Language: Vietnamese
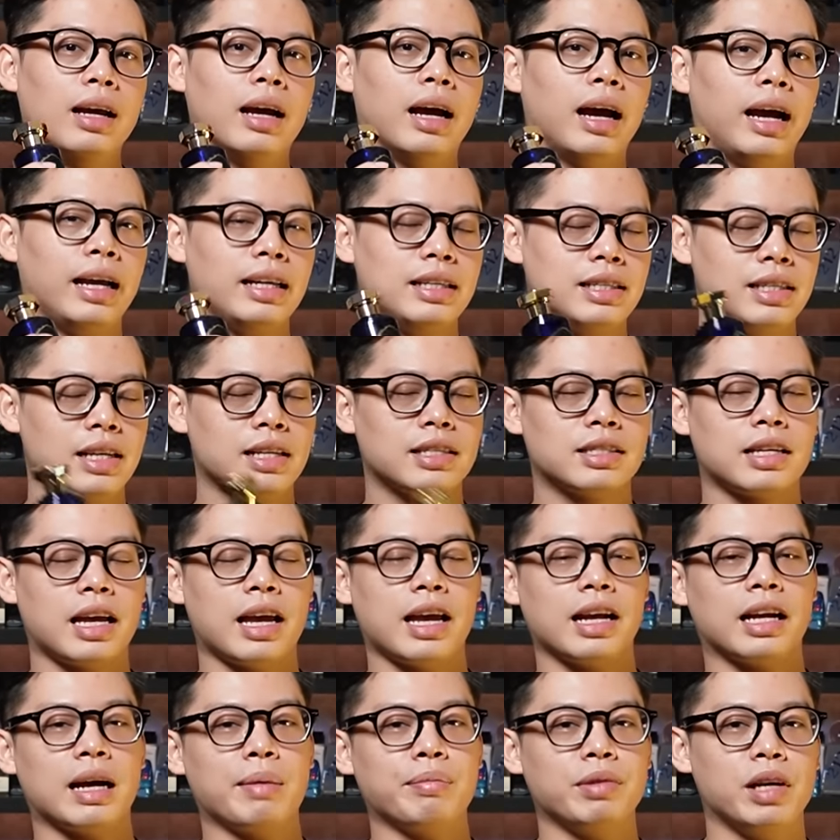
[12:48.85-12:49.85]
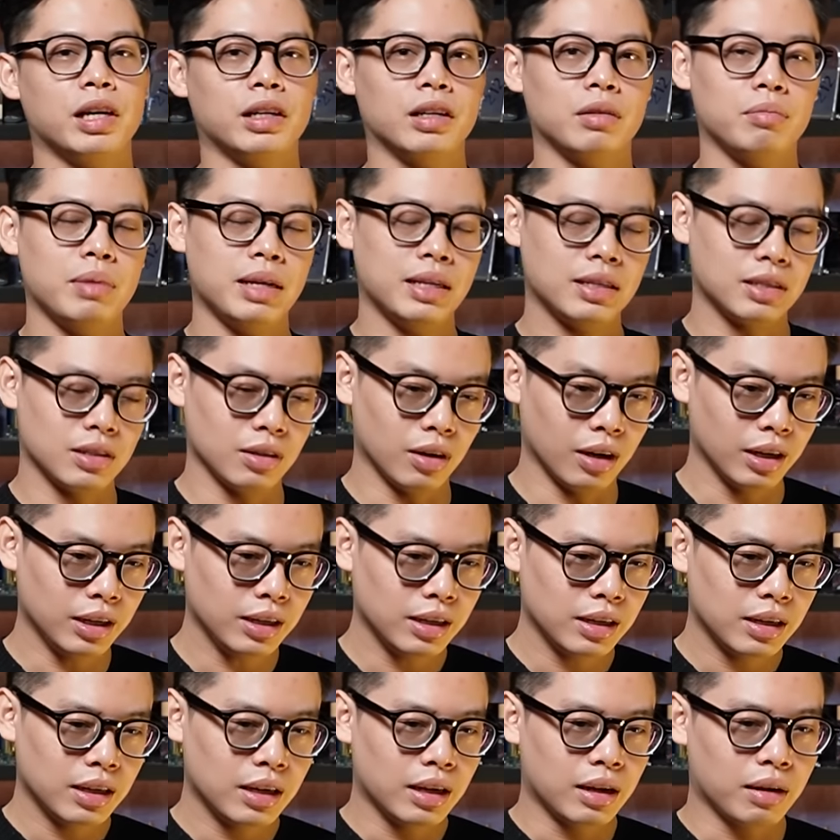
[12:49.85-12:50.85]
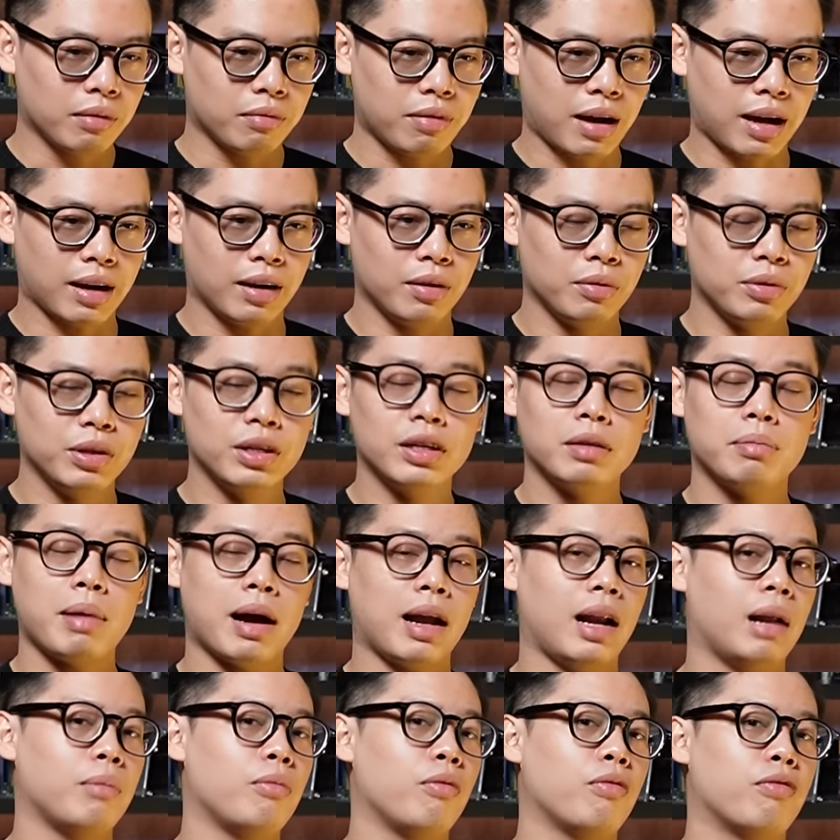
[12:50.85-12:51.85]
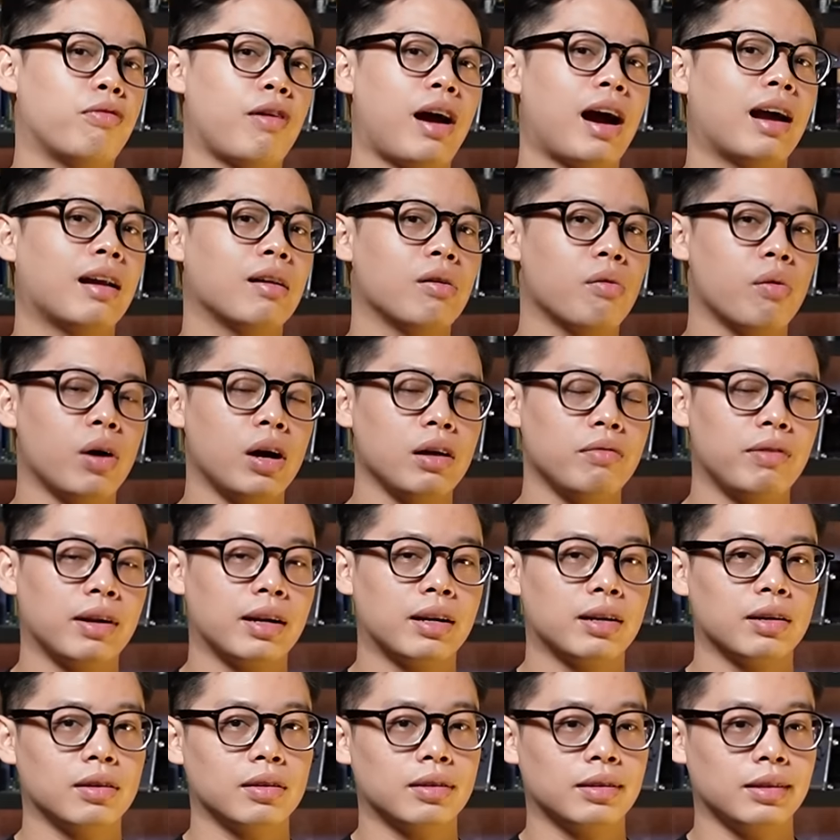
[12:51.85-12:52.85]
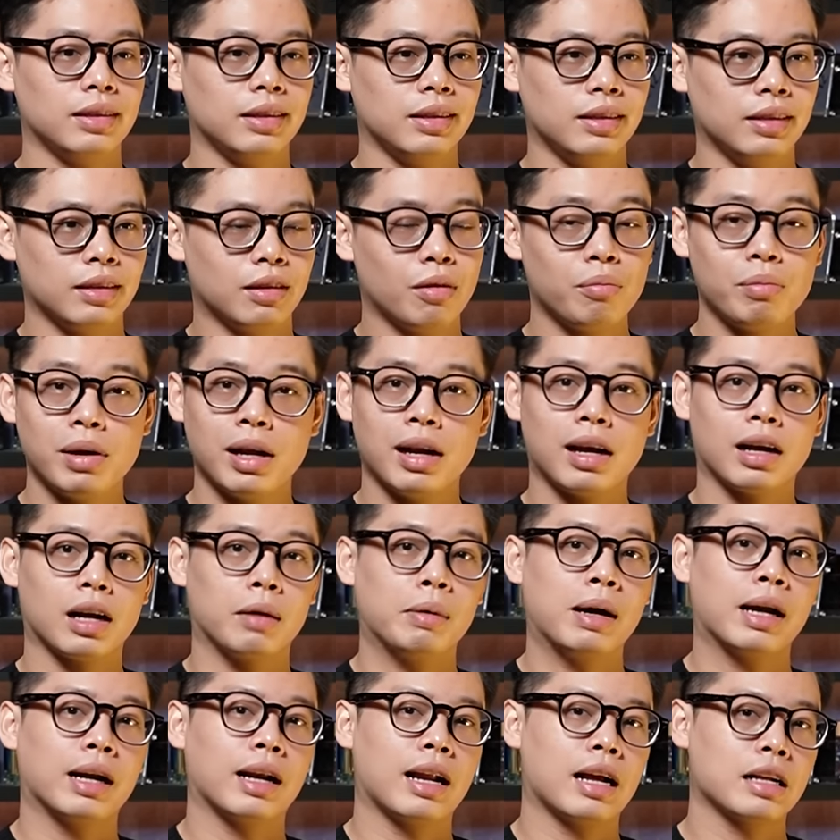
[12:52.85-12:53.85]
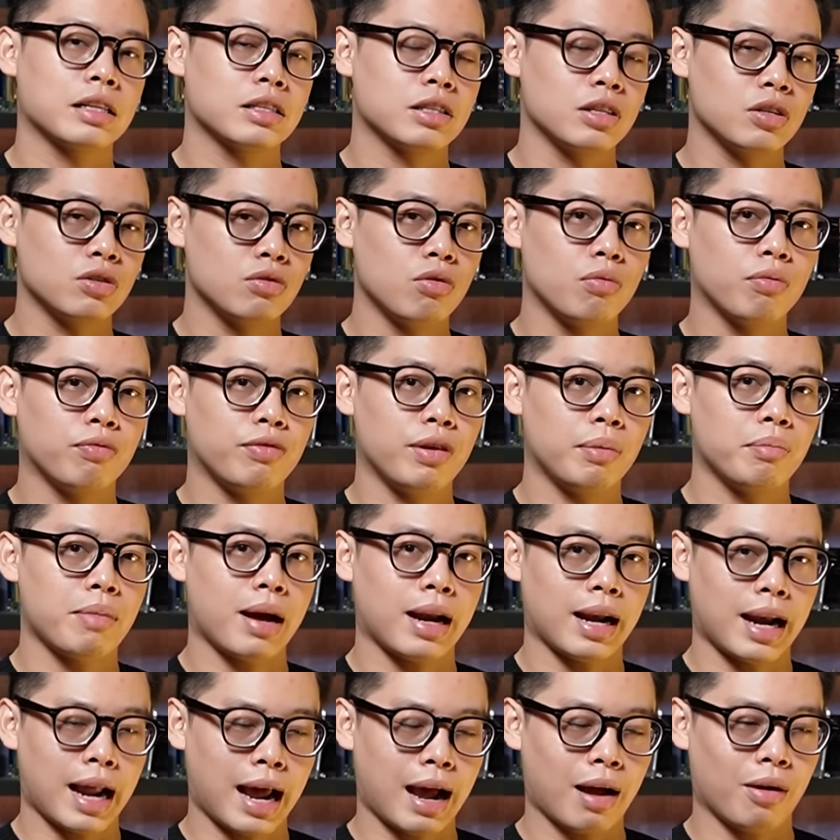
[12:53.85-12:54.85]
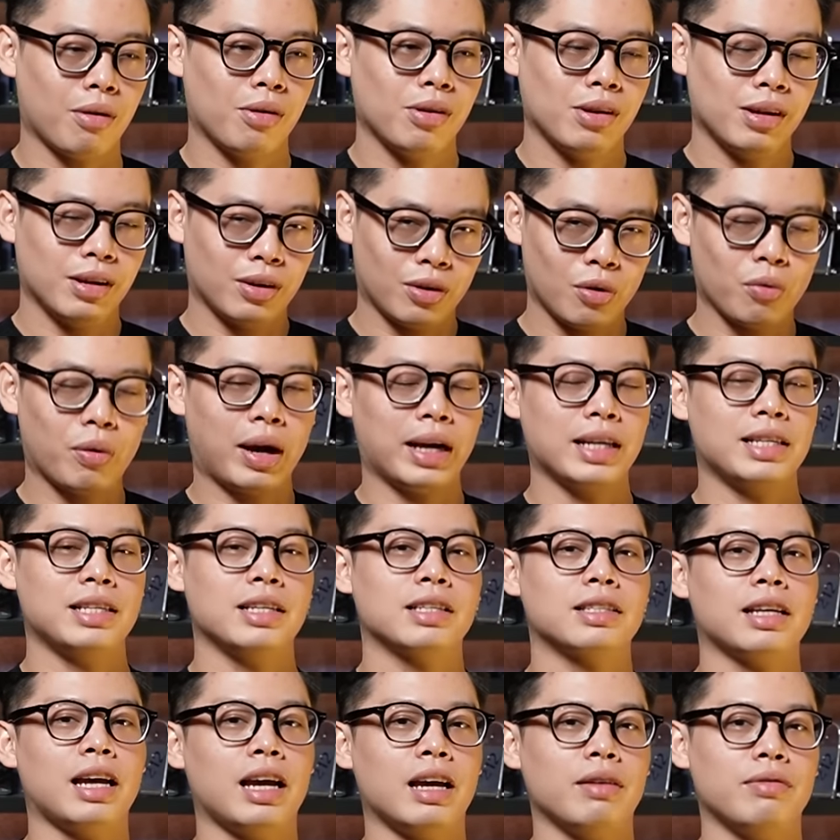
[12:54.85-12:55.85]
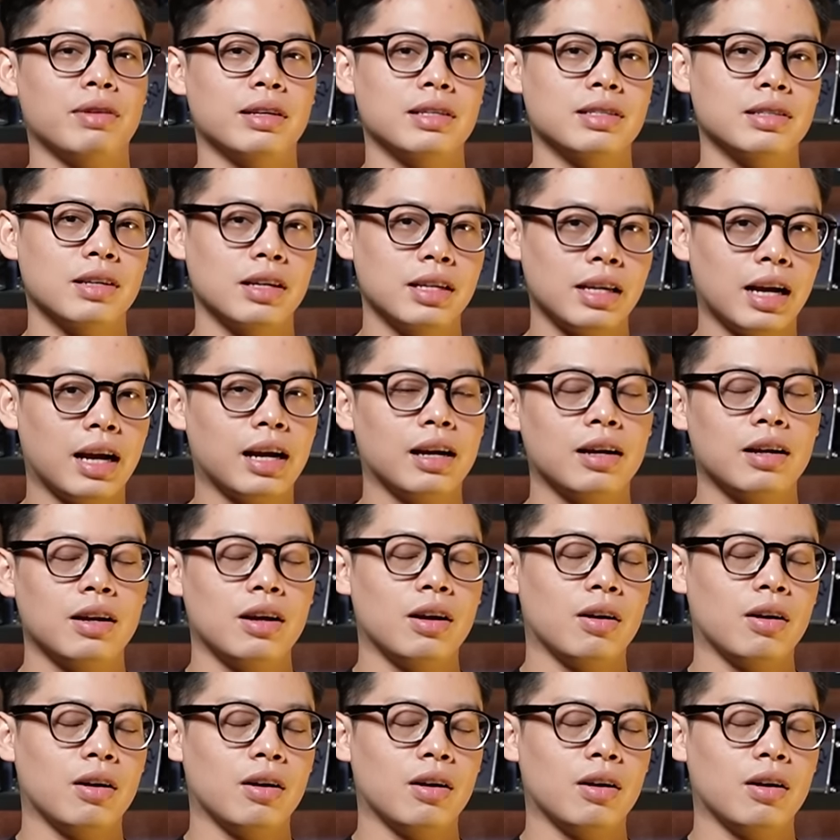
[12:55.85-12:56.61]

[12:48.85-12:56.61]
Hãy chia sẻ cảm nhận ở bên dưới. Và nếu như bạn là một fan của Aventus thì không biết là các bạn đang sử dụng phiên bản nào cũng hãy chia sẻ phía dưới nhá.